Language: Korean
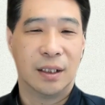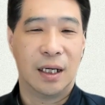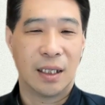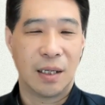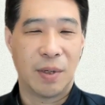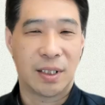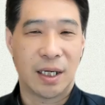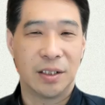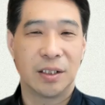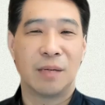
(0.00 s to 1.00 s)
하나님의
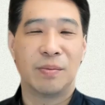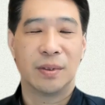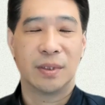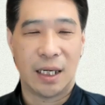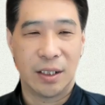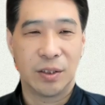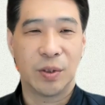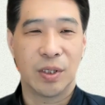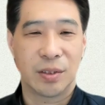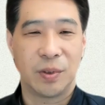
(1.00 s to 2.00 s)
자녀 자녀
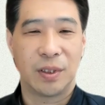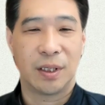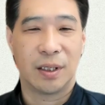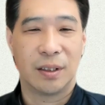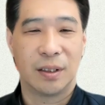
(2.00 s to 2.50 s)
되었습니다.